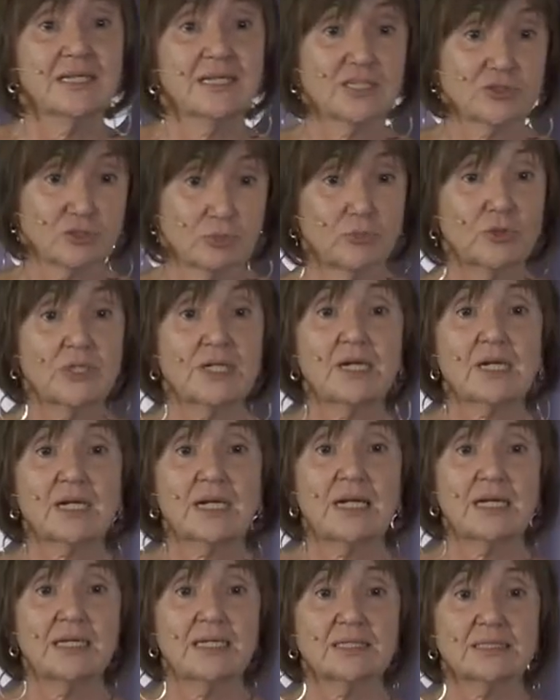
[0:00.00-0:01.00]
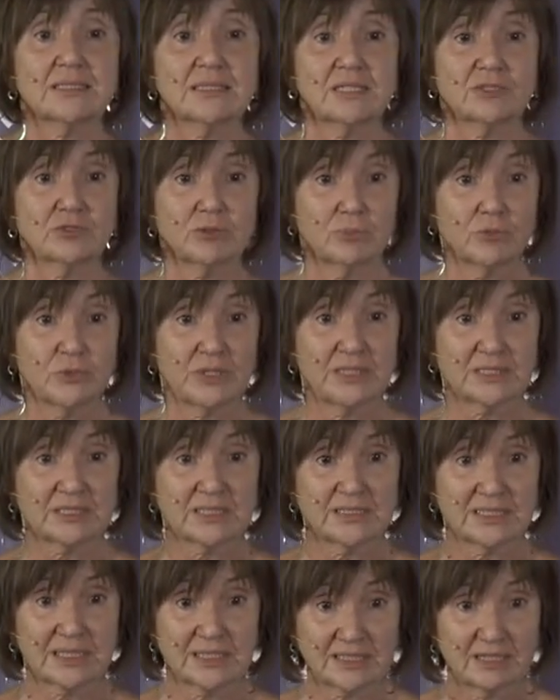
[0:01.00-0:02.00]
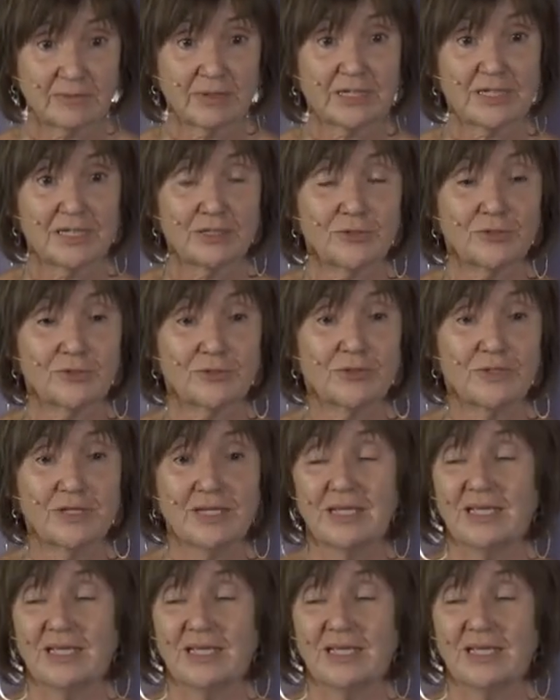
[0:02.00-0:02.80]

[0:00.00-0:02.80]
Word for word: que son mujeres reales, que son mujeres que están trabajando